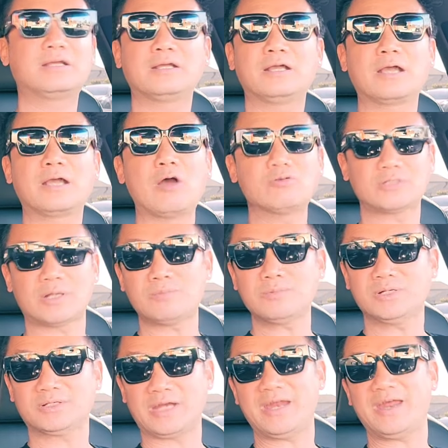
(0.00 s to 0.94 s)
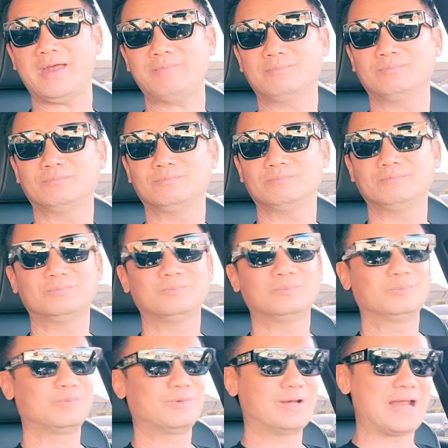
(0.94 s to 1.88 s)
cứu sống được trẻ em
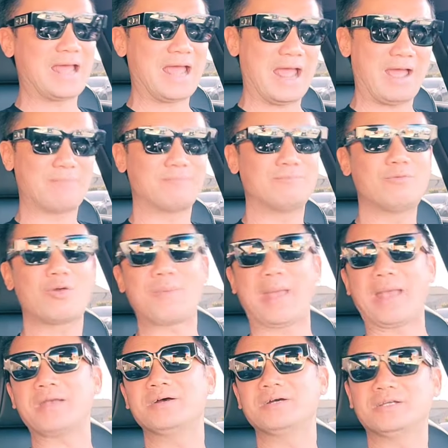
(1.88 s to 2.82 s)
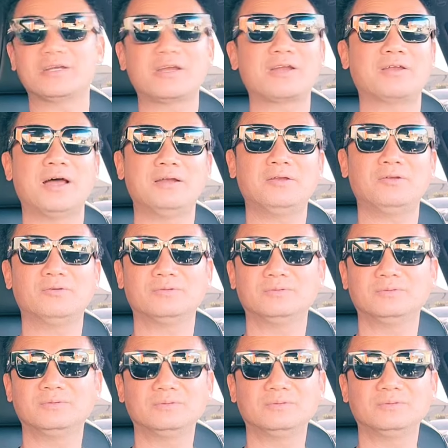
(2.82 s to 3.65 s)
là một cái mạng người rất lớn luôn